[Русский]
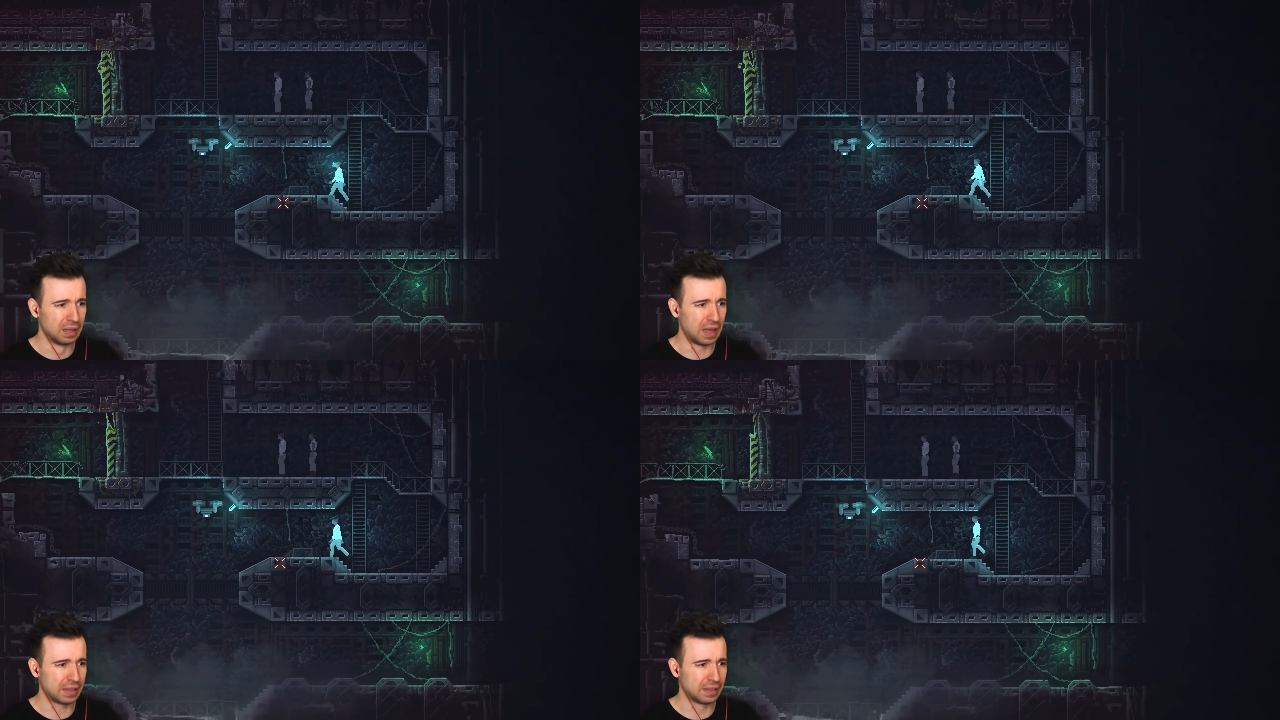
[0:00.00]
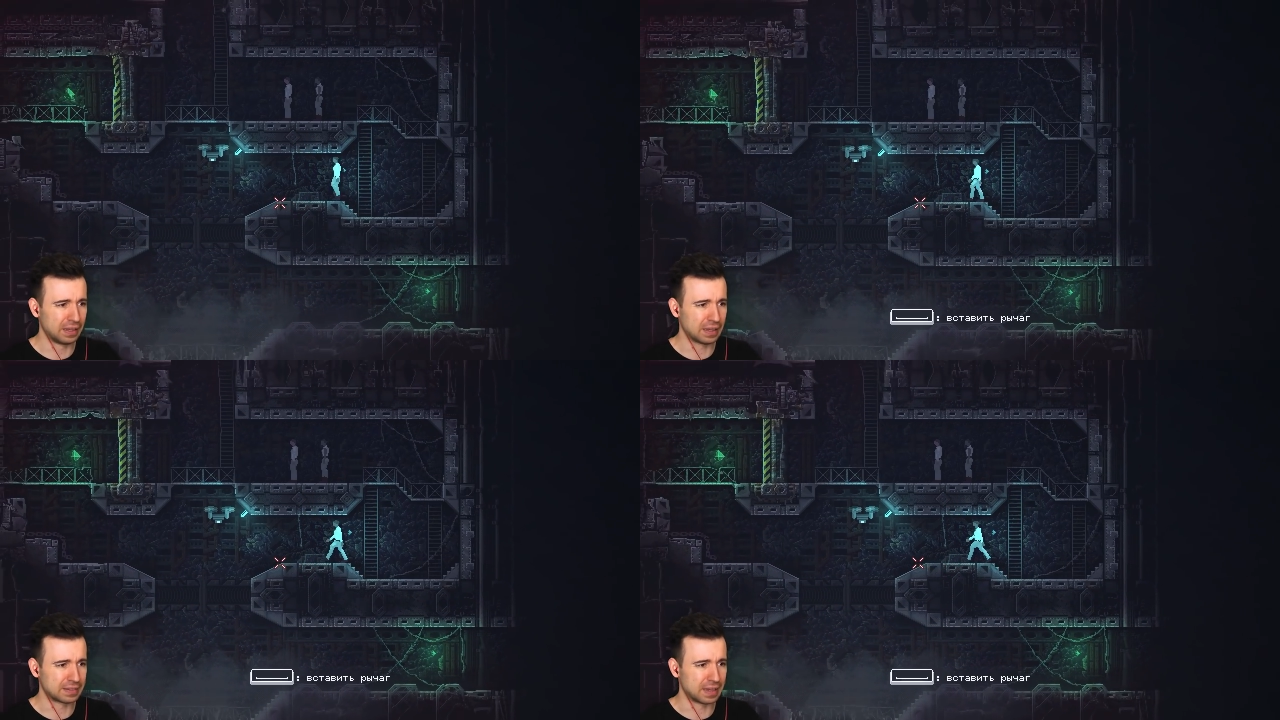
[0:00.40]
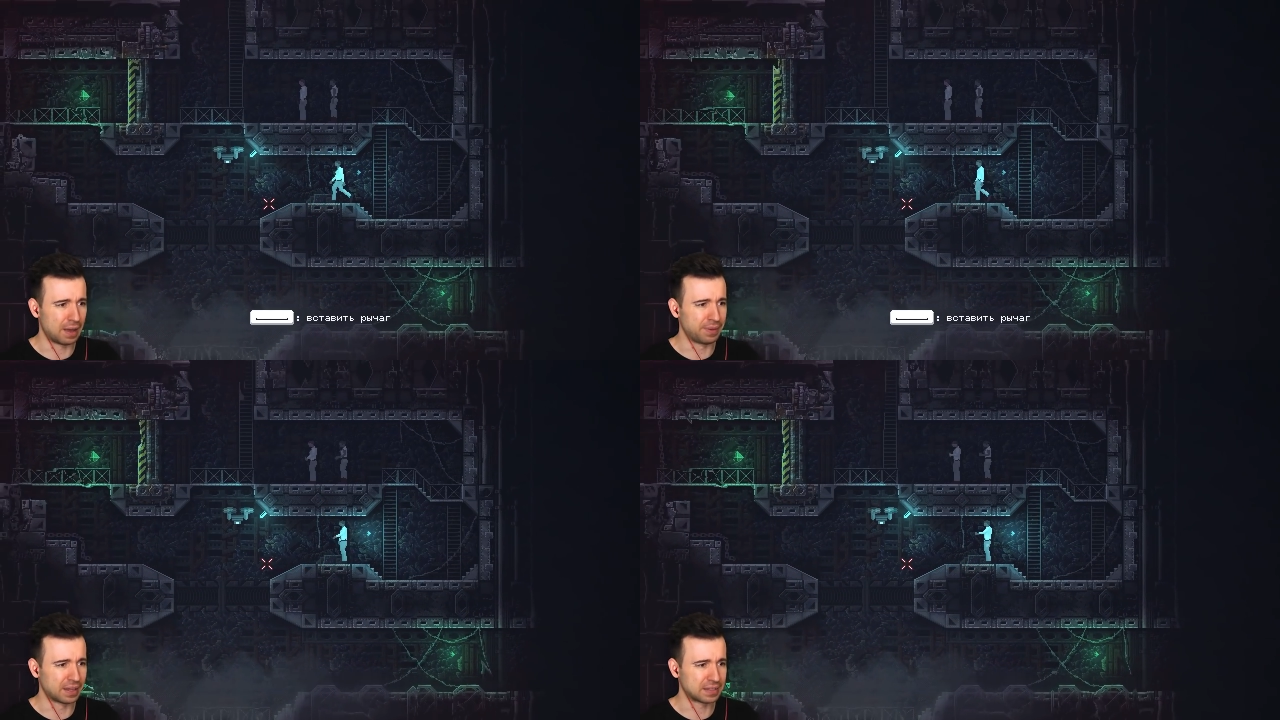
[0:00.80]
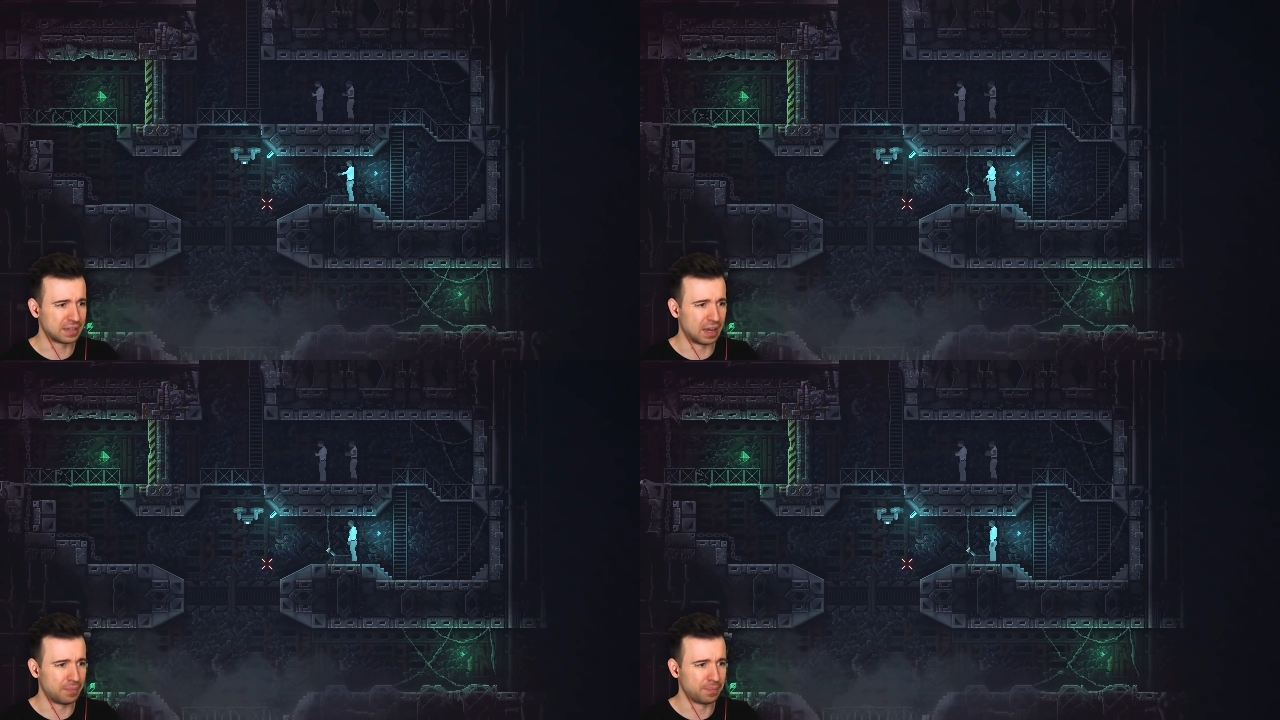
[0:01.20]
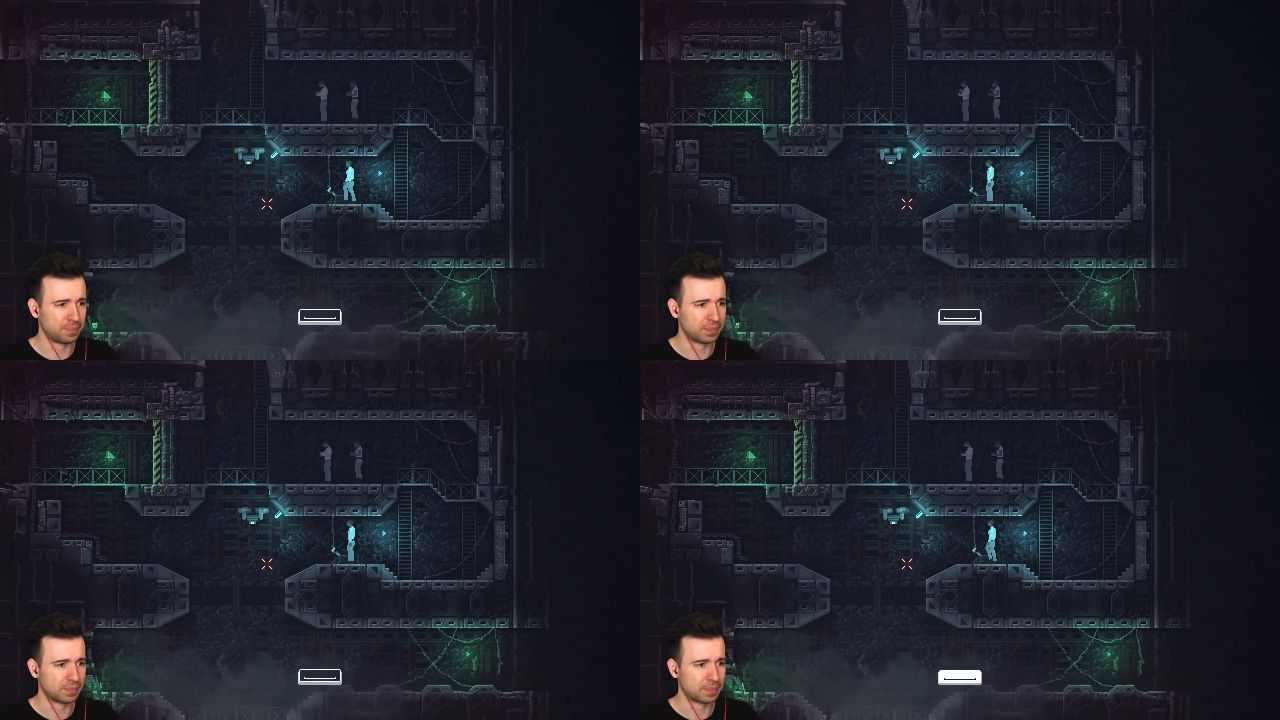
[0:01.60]
Ладно, я сам, я
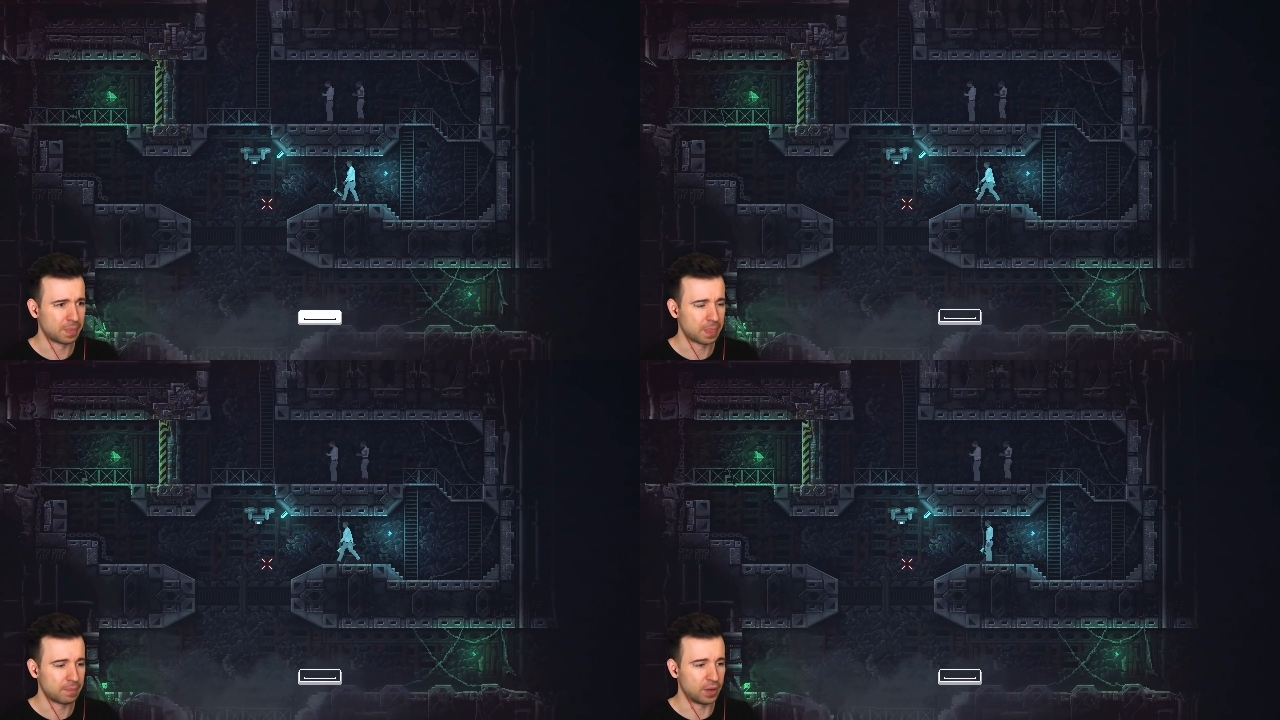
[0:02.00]
сам.